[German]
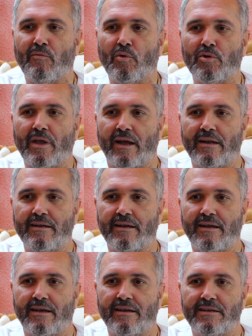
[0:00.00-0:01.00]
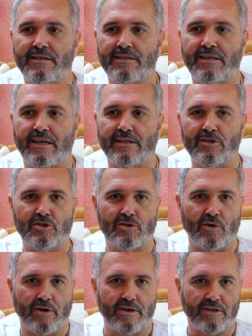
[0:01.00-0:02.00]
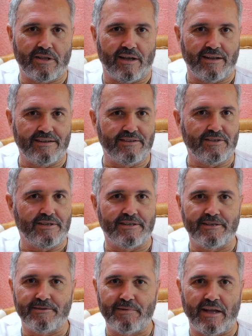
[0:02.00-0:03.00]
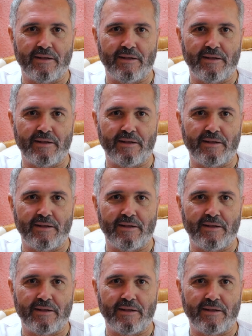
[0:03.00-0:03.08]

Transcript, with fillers: wo dann äh, in jedes Stock dann äh,